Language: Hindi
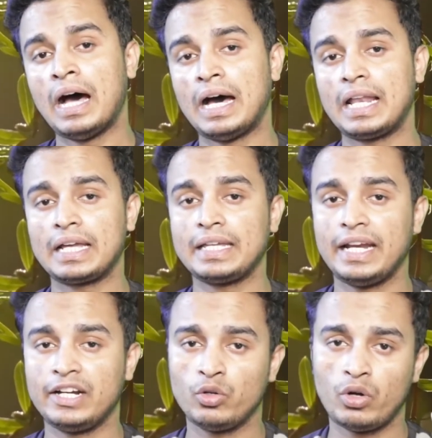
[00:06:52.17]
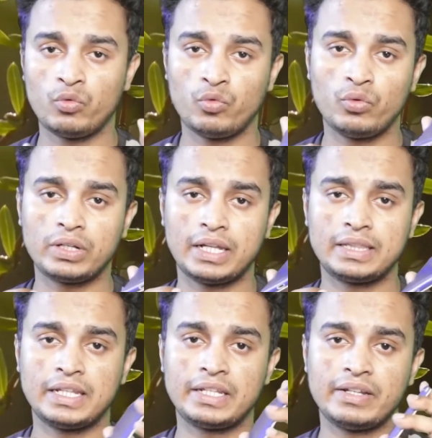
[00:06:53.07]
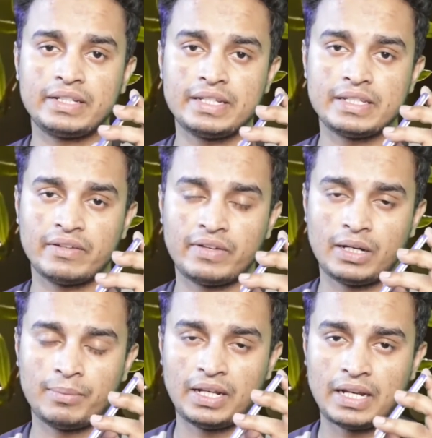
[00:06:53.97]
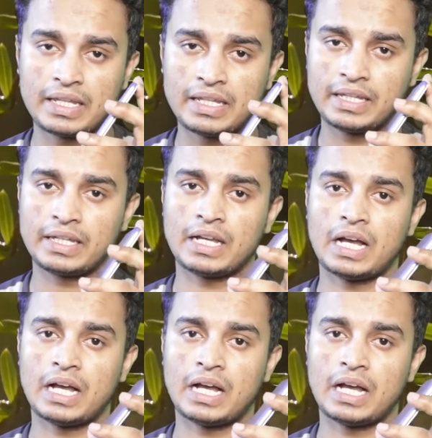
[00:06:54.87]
हालांकि एंड्रॉयड फ़ोन के अंदर ये चीज़ अवेलेबल नहीं है कि